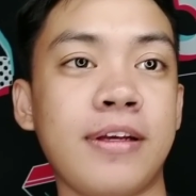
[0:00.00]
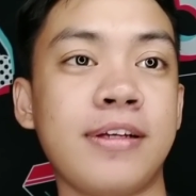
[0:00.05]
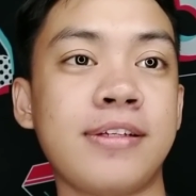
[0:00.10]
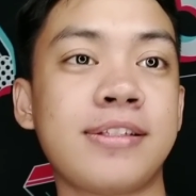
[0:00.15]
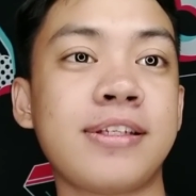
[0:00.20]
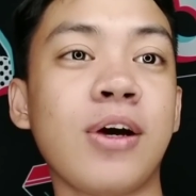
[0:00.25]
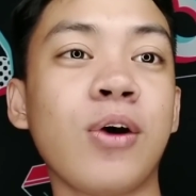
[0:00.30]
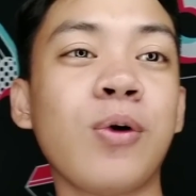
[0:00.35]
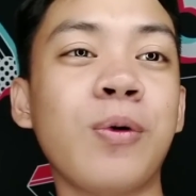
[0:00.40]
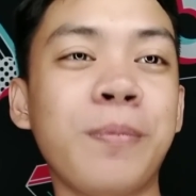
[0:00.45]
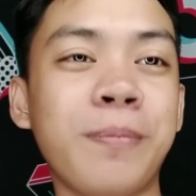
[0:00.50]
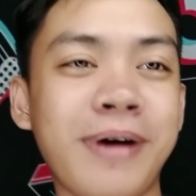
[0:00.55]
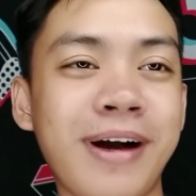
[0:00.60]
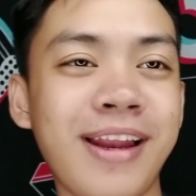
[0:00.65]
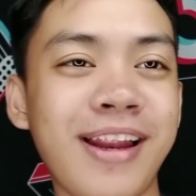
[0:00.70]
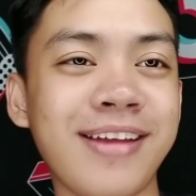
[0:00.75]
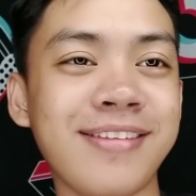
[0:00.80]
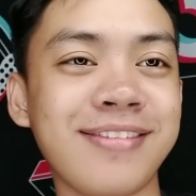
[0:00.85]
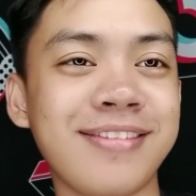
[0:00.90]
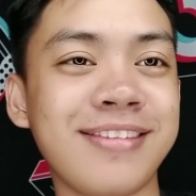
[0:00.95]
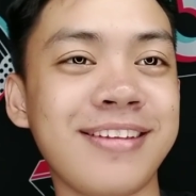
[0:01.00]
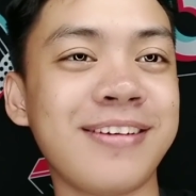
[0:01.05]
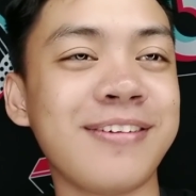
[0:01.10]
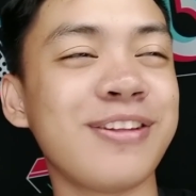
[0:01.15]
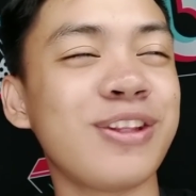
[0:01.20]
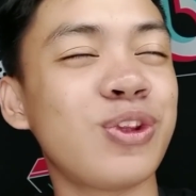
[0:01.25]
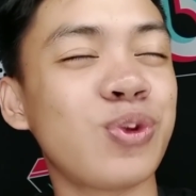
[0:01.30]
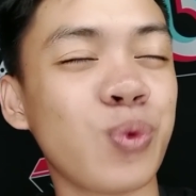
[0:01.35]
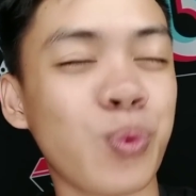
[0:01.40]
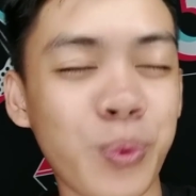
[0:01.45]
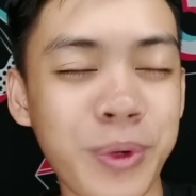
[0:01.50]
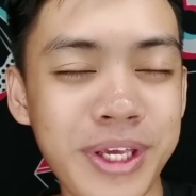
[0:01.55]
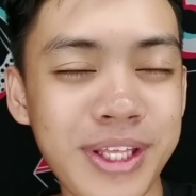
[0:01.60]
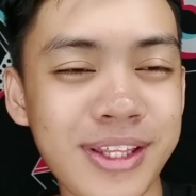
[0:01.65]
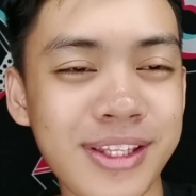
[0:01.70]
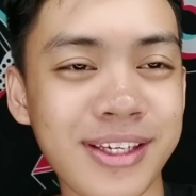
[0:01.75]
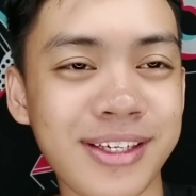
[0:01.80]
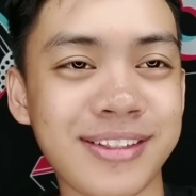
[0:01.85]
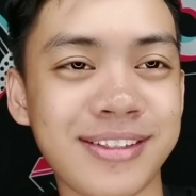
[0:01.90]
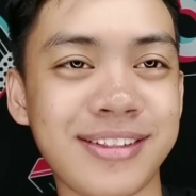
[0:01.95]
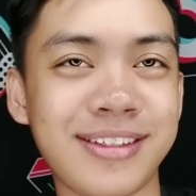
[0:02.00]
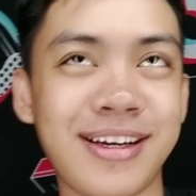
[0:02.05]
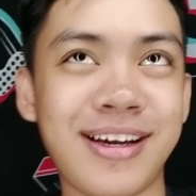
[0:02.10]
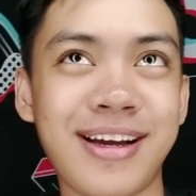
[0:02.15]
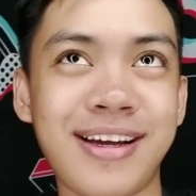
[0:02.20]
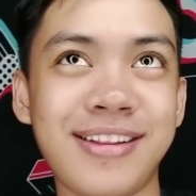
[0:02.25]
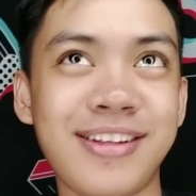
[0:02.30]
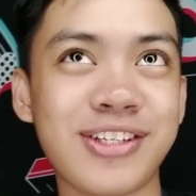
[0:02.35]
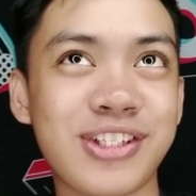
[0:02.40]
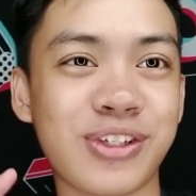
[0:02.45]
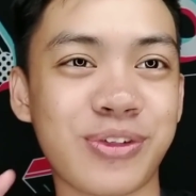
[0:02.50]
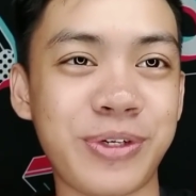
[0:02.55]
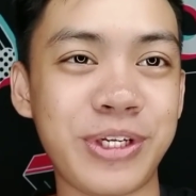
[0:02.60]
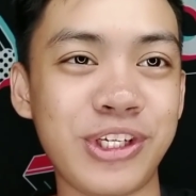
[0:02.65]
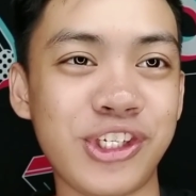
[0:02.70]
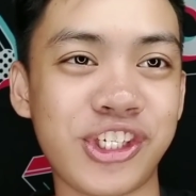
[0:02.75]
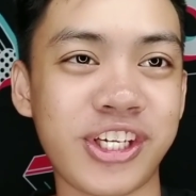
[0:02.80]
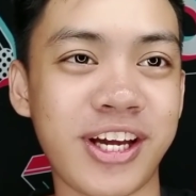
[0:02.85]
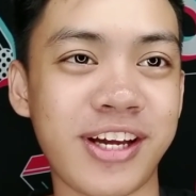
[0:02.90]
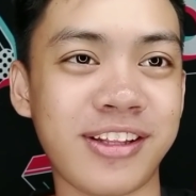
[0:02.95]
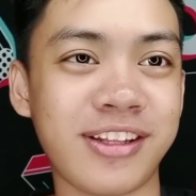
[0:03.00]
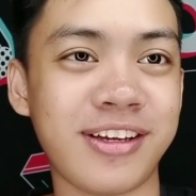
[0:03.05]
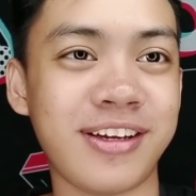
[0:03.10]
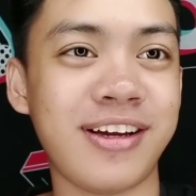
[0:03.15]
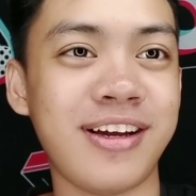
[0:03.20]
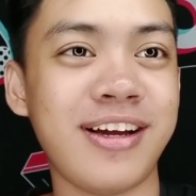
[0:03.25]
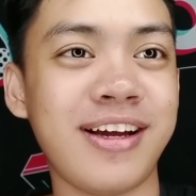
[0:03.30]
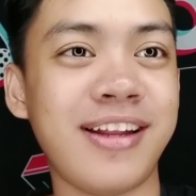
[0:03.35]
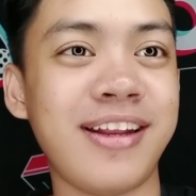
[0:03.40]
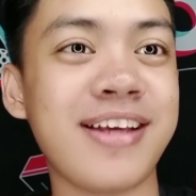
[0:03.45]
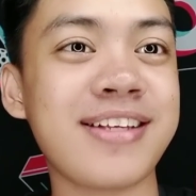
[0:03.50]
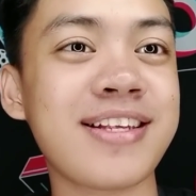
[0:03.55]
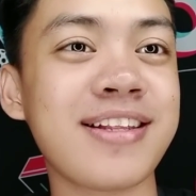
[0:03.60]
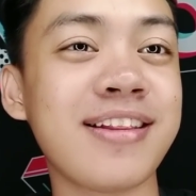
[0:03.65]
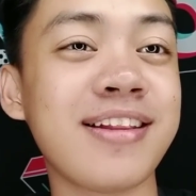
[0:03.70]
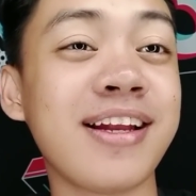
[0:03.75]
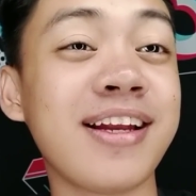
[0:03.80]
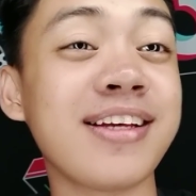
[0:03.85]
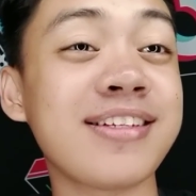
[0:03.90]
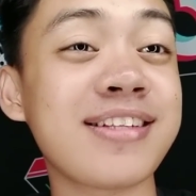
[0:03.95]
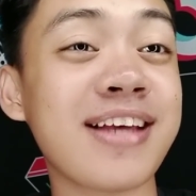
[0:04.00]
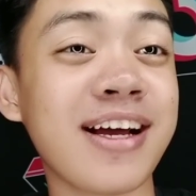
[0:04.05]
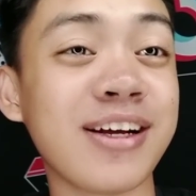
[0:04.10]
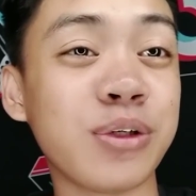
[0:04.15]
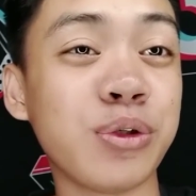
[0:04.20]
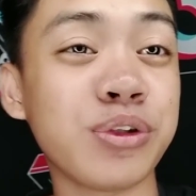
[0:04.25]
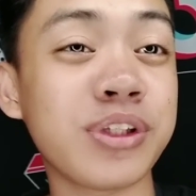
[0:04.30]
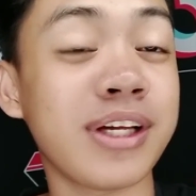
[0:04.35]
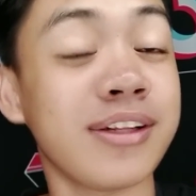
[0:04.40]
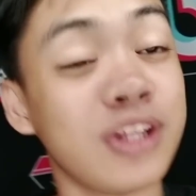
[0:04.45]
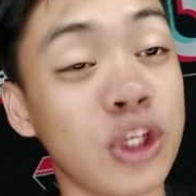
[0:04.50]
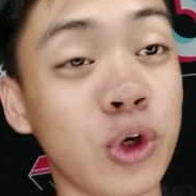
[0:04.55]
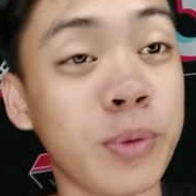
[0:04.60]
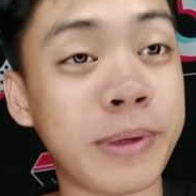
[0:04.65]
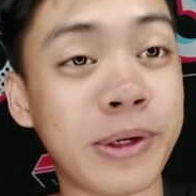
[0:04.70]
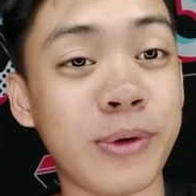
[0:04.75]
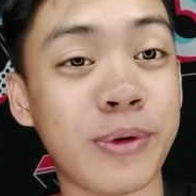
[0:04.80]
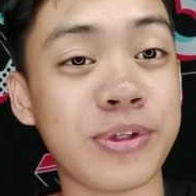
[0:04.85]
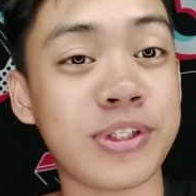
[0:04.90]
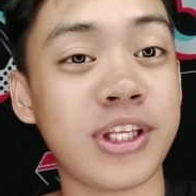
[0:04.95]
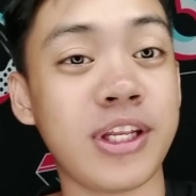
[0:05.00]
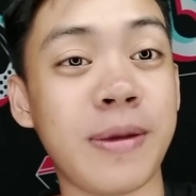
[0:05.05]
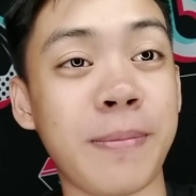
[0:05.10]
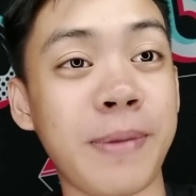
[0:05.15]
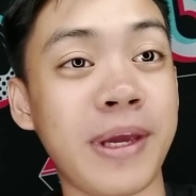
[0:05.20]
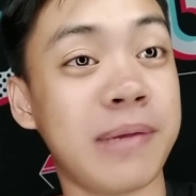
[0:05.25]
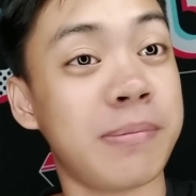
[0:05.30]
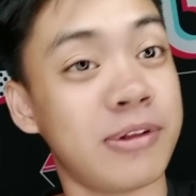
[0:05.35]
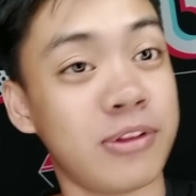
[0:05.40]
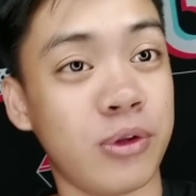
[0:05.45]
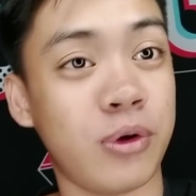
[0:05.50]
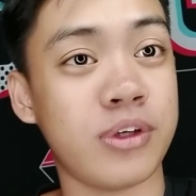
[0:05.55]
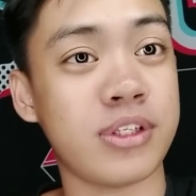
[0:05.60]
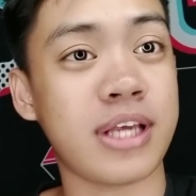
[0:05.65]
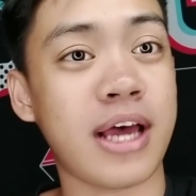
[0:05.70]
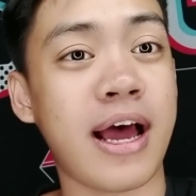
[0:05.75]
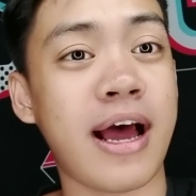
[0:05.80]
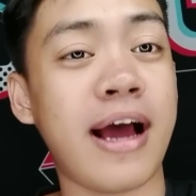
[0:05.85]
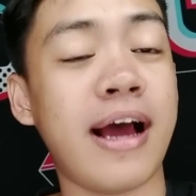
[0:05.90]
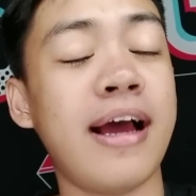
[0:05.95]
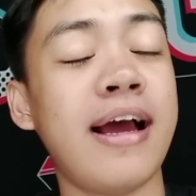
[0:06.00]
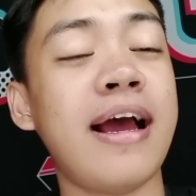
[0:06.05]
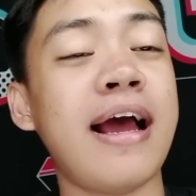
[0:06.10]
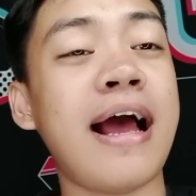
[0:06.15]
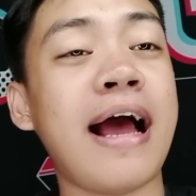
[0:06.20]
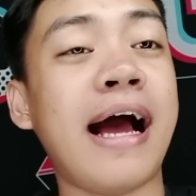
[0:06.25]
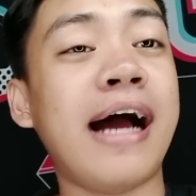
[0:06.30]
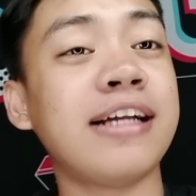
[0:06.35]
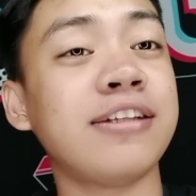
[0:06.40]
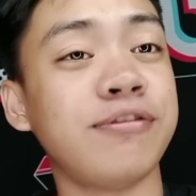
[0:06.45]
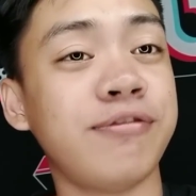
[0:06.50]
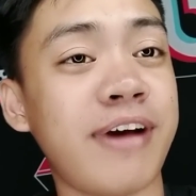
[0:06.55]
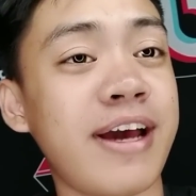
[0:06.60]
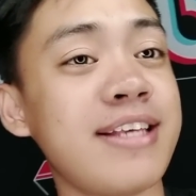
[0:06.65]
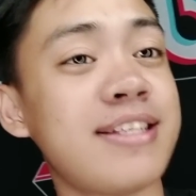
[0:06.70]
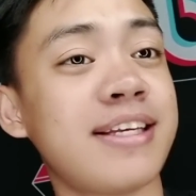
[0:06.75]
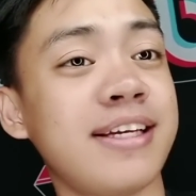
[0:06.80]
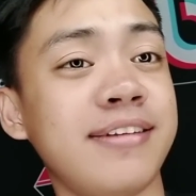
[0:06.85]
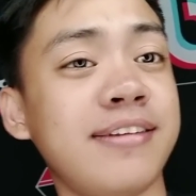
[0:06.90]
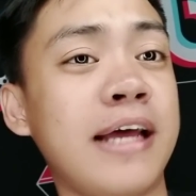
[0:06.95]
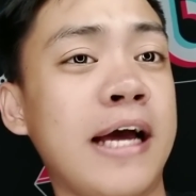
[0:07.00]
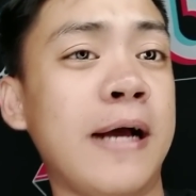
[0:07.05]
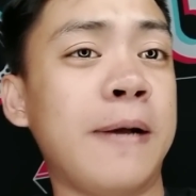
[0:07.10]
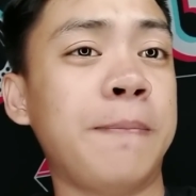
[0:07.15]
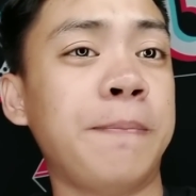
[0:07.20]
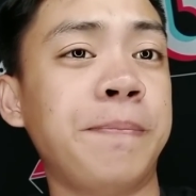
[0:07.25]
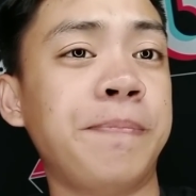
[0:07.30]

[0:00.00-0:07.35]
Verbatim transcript: sa kumalat na tweet na screenshot na, na nagsagutan di umano sina Main Mendoza at Vice Ganda